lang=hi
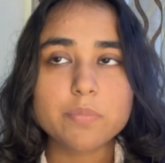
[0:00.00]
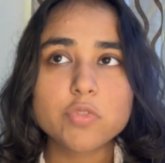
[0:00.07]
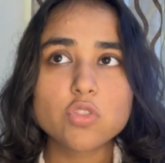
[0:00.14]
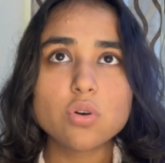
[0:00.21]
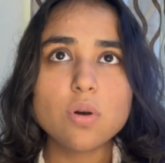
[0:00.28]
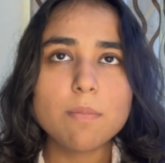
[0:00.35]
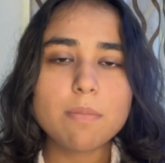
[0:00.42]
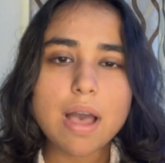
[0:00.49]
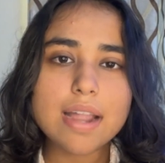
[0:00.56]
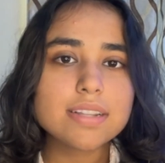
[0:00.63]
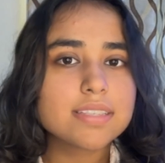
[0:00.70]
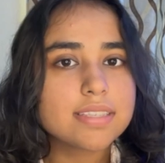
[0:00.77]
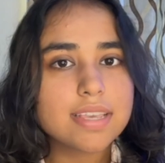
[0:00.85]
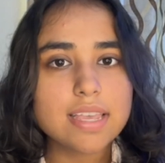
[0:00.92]
तो
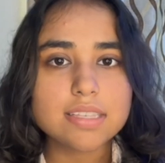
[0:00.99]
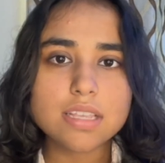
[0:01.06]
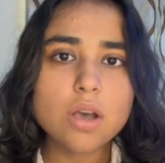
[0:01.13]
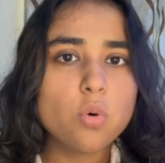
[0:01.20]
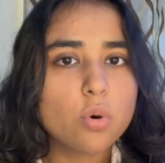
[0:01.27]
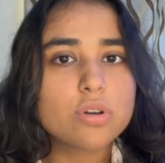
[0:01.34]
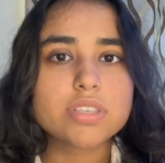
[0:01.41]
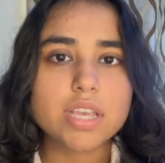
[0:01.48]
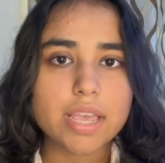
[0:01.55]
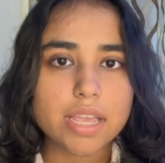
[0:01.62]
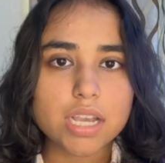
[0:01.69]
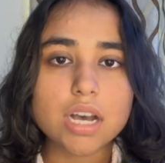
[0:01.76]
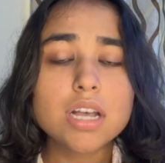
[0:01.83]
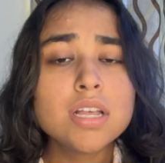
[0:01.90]
मार्च से ऐसा हो
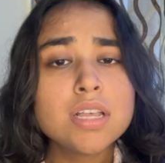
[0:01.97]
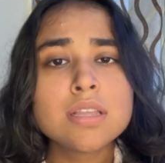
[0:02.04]
जाएगा